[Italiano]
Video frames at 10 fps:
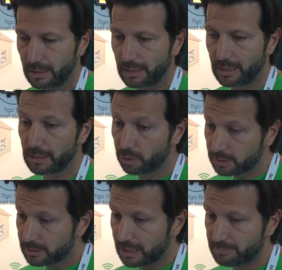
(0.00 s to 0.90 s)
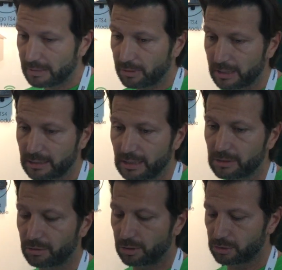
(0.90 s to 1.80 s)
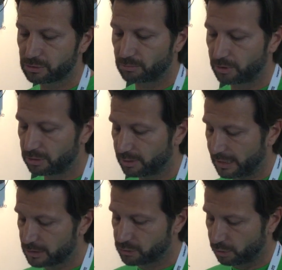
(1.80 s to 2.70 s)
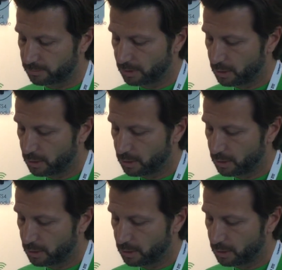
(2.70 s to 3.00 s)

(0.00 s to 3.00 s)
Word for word: e inoltre abbiamo arricchito il nostro monitoraggio